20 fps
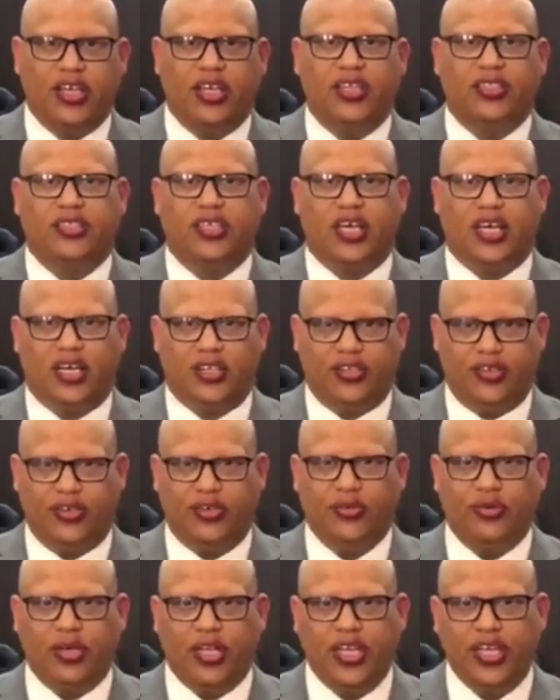بالاتحاد
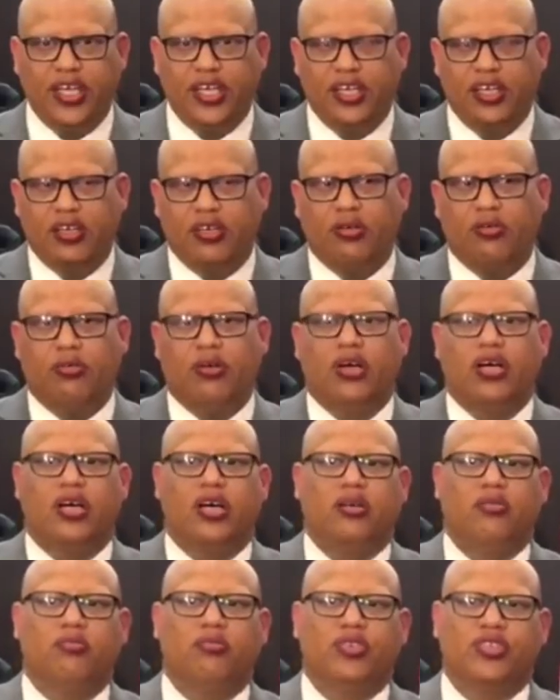الدولي
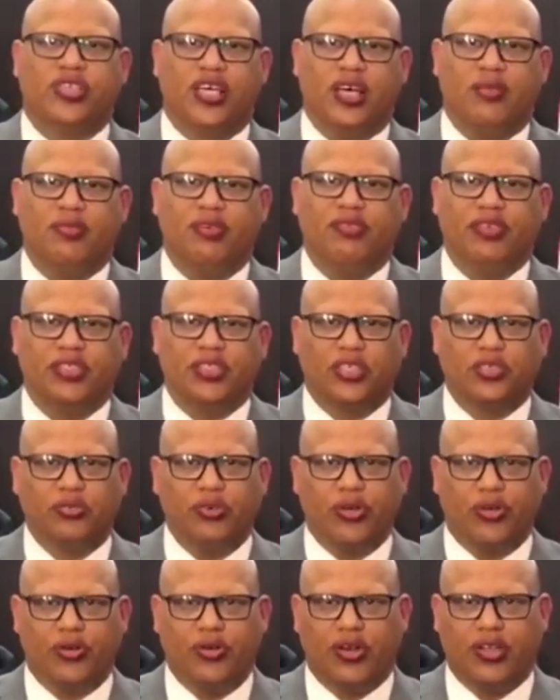والمساهمه في
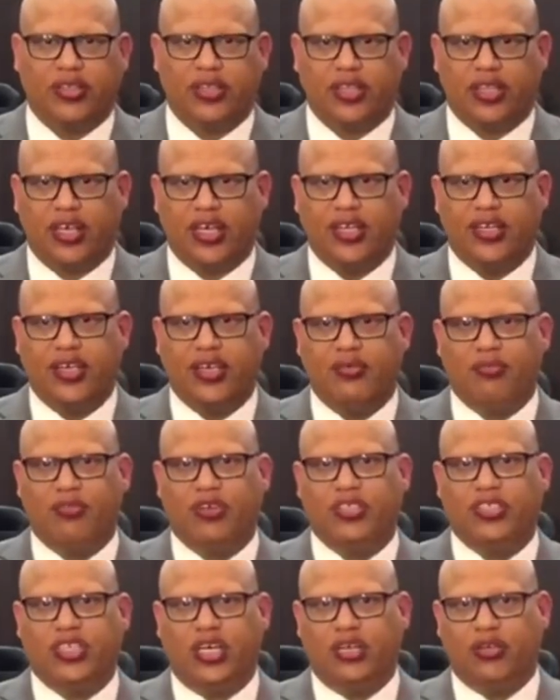تطوير كره القدم
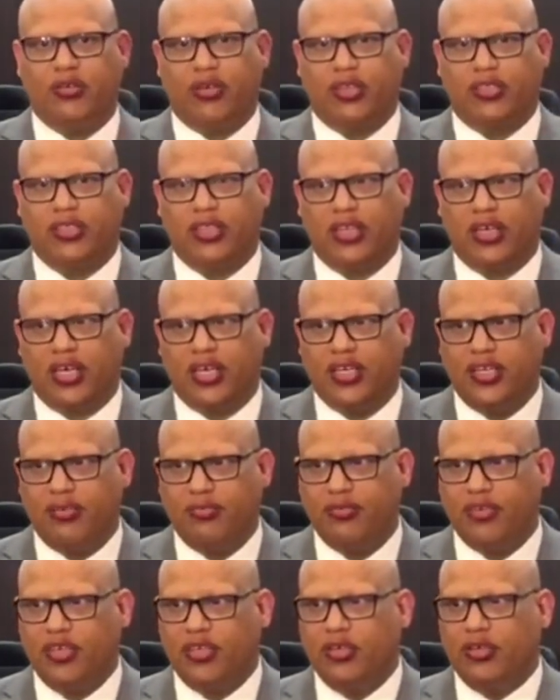وجعل كره القدم